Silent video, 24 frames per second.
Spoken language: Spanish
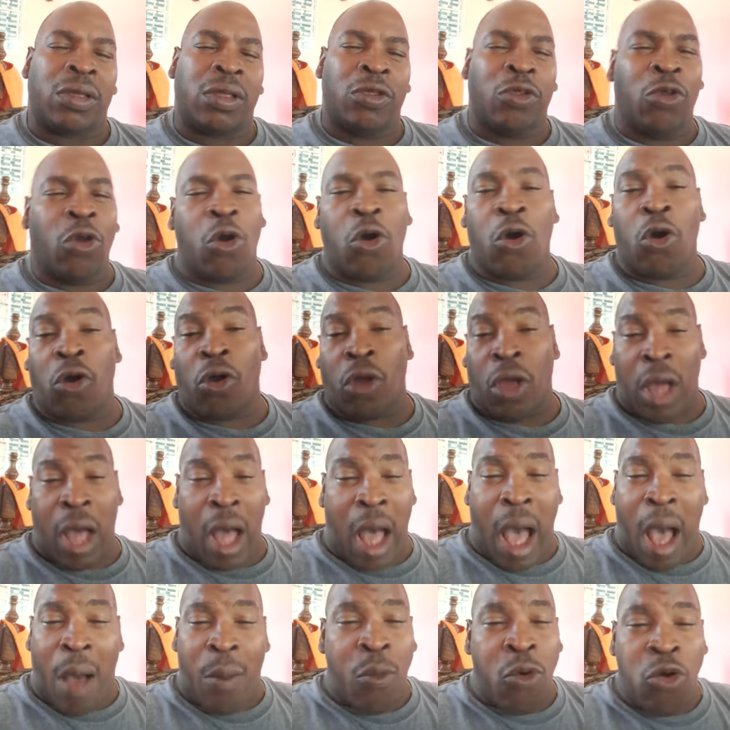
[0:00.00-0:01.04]
Yo
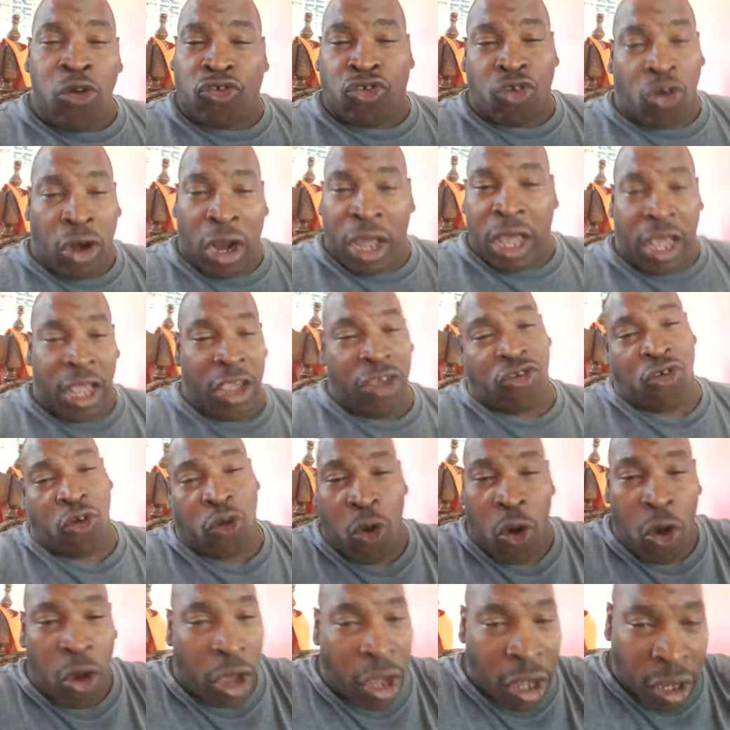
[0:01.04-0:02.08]
a muchos le he dicho,
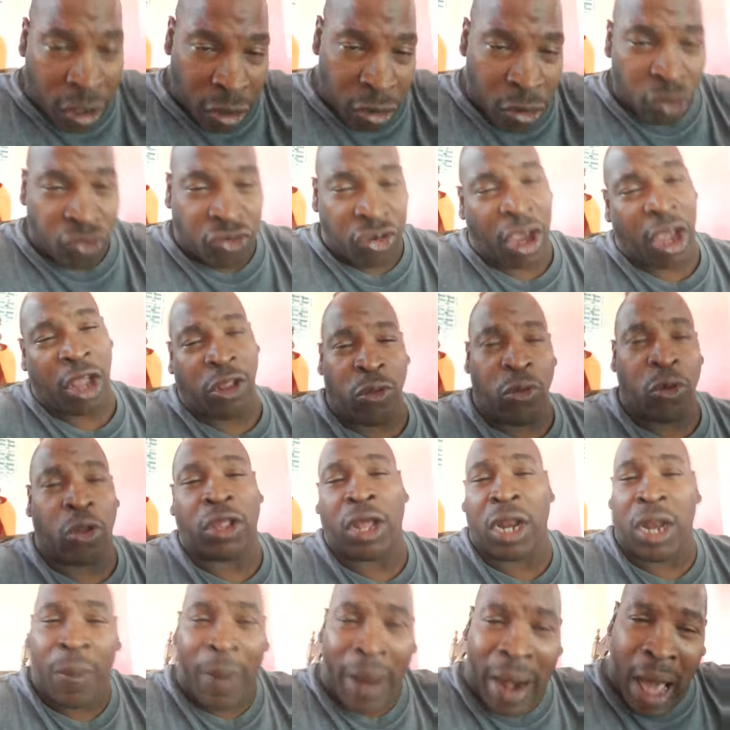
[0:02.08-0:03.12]
coge, yo sé que tú no
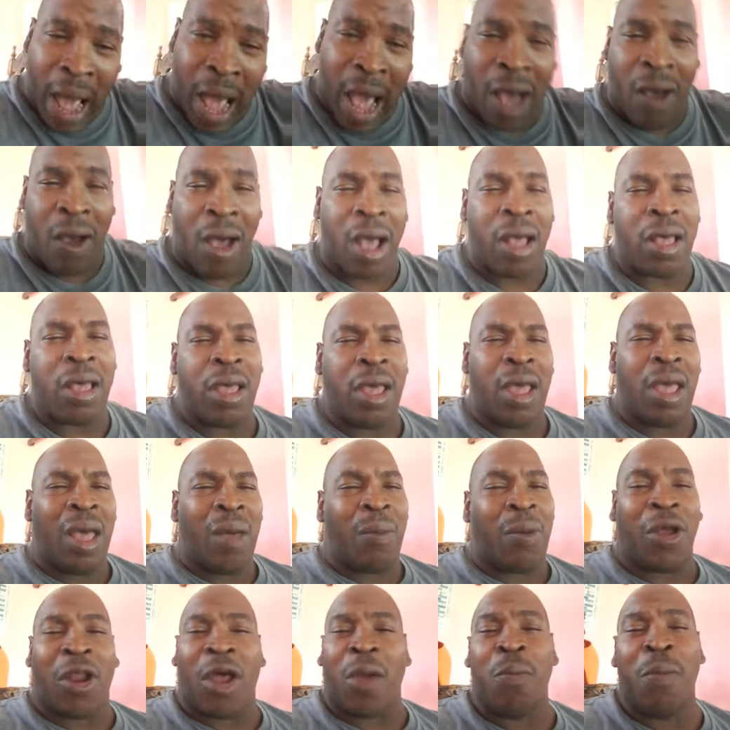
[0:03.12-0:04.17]
tienes palajaba,
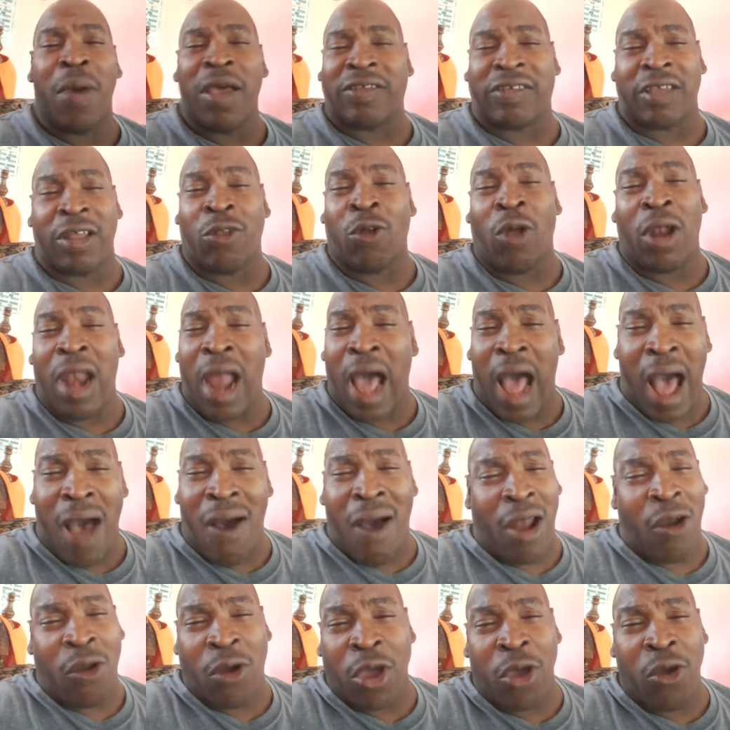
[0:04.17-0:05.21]
pero a veces no es la
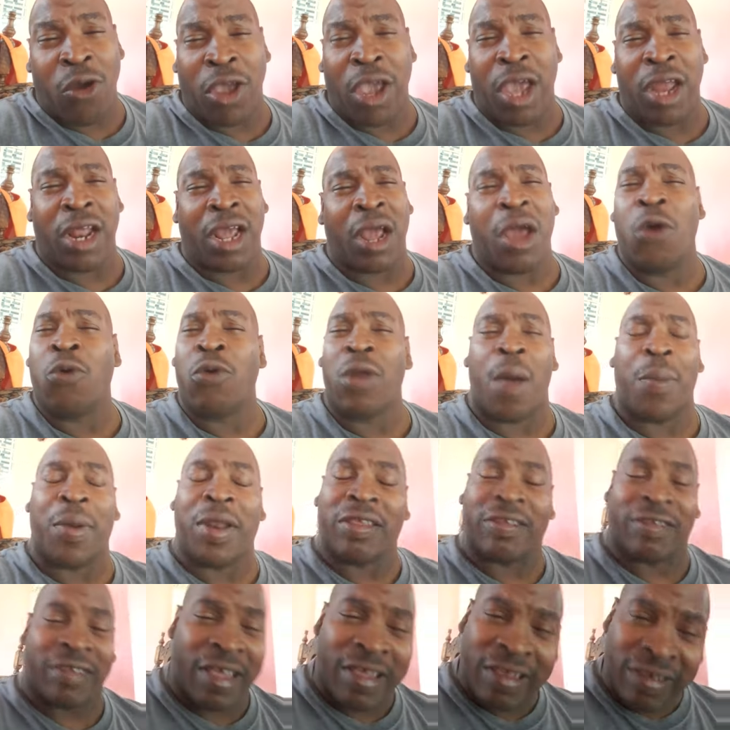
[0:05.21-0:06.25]
java lo que ellos quieren, es una
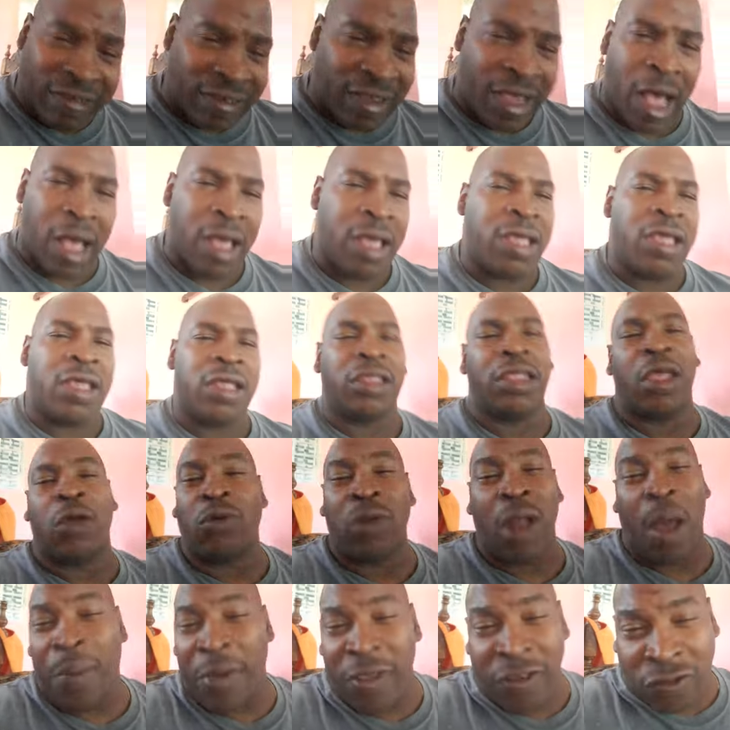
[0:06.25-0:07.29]
presencia de
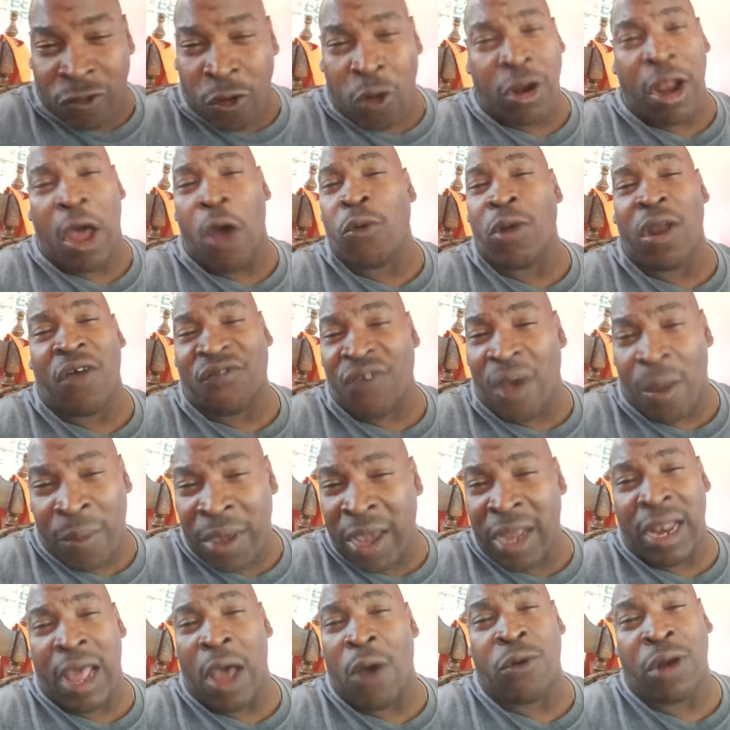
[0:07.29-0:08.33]
una persona, una
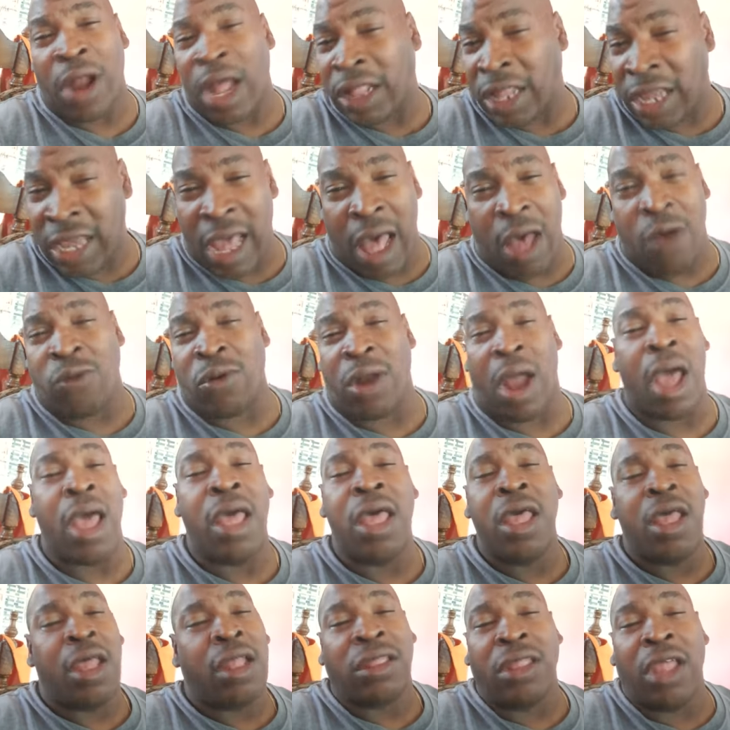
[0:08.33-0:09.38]
familia, una tía, una,
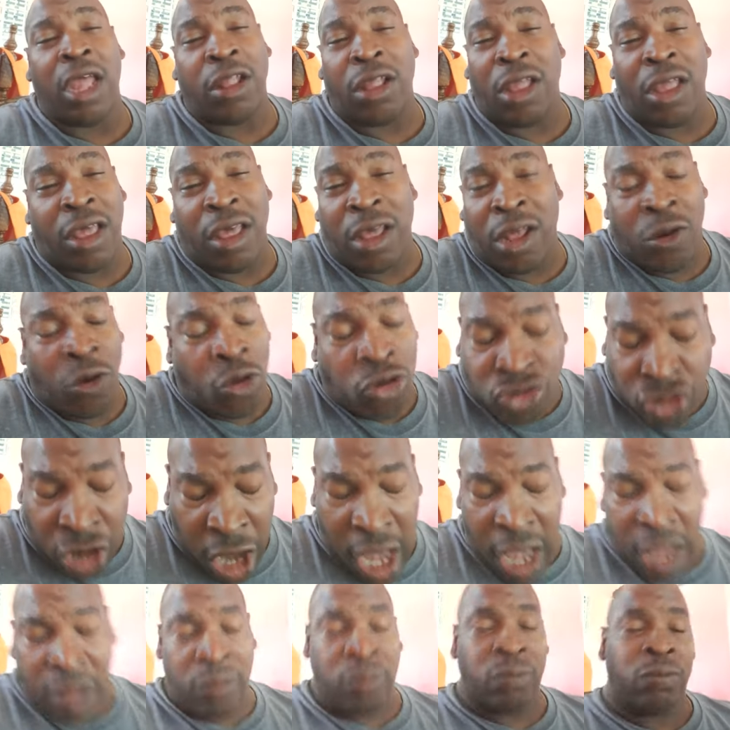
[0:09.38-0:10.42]
de, no
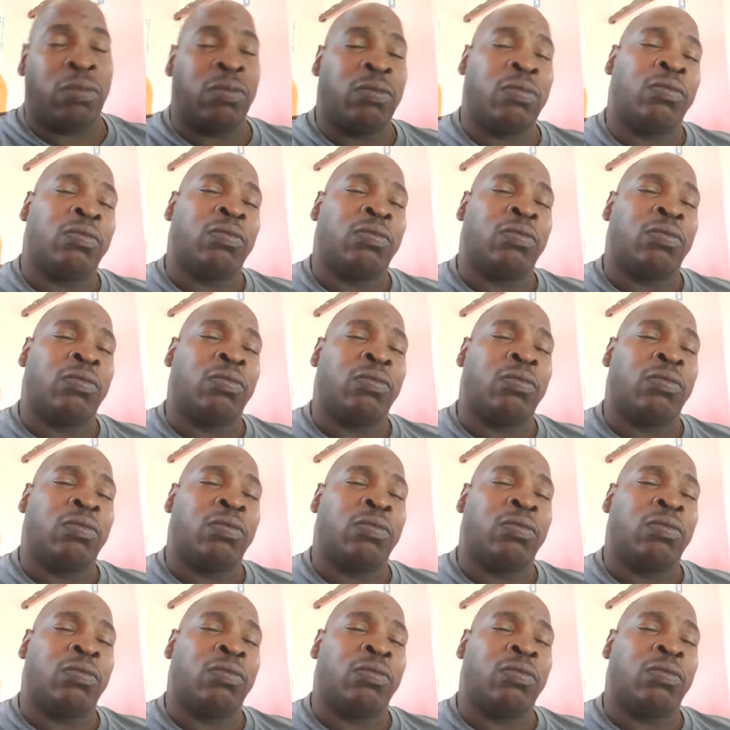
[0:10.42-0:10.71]
sé.